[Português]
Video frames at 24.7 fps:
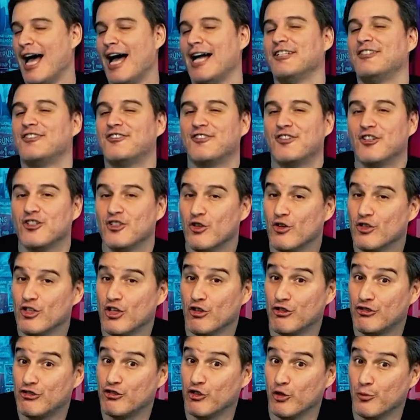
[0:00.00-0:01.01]
adicionou que
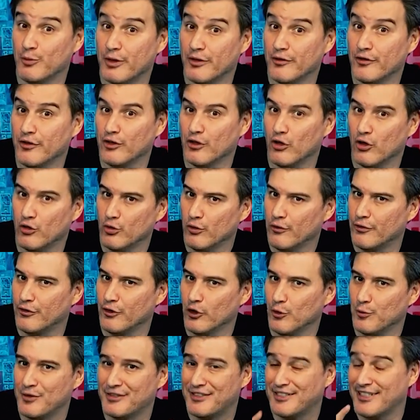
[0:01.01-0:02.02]
o super vilão do
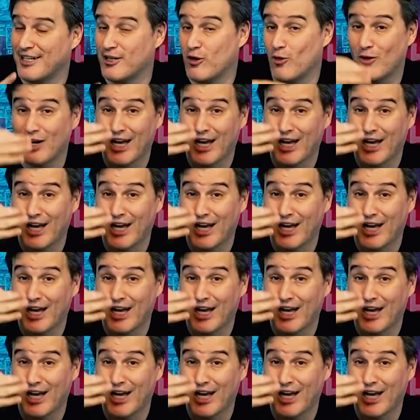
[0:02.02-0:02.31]
filme será o